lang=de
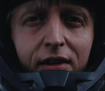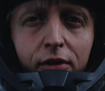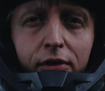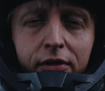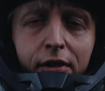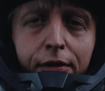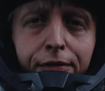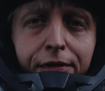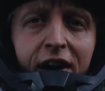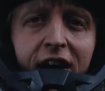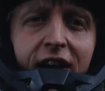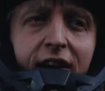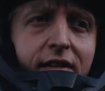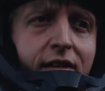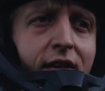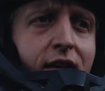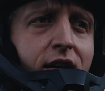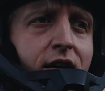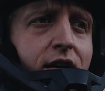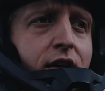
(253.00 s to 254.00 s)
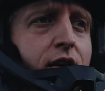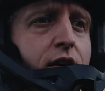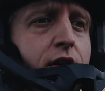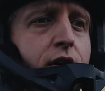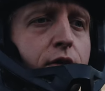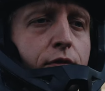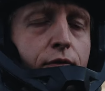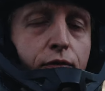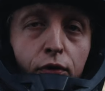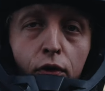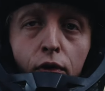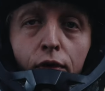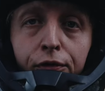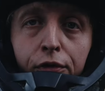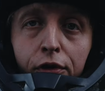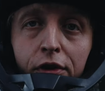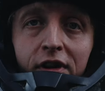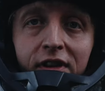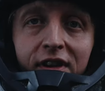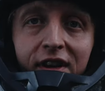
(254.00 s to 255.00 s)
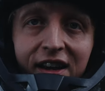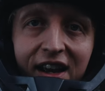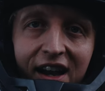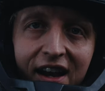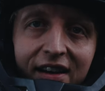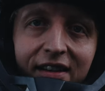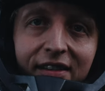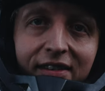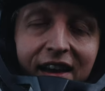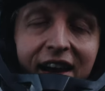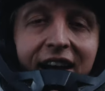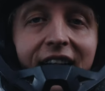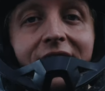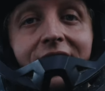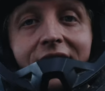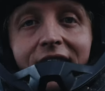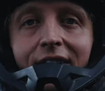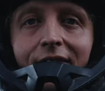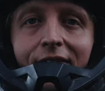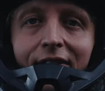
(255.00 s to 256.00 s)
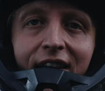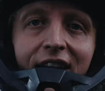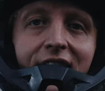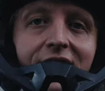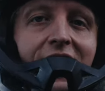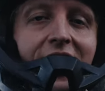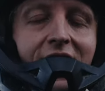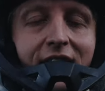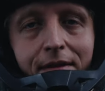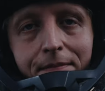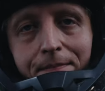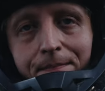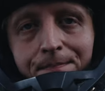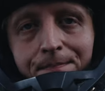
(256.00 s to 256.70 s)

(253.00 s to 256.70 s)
er uns gefragt, wo würdet ihr gerne sein in zehn Jahren?